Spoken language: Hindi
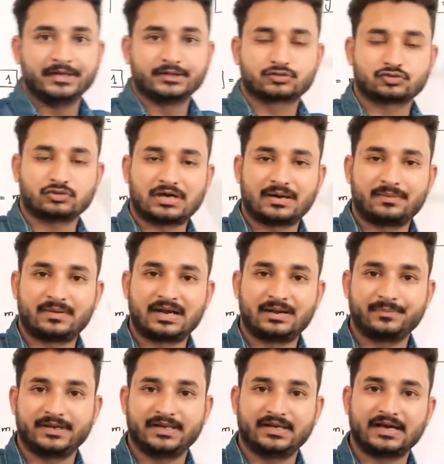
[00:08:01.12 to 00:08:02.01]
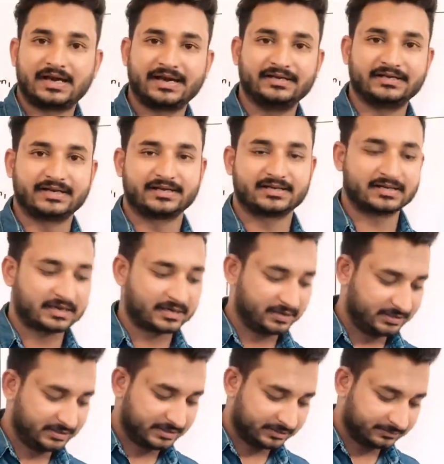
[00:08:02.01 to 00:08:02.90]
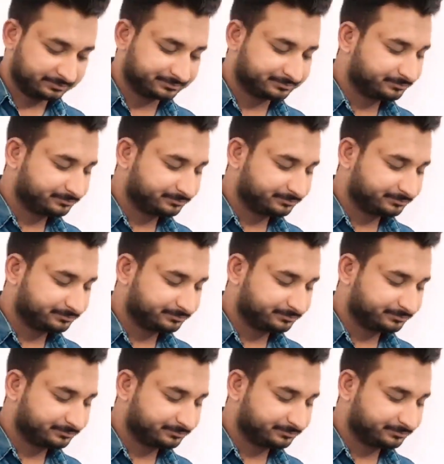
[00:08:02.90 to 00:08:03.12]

इसको अब हमने हाईलाइट कर लिया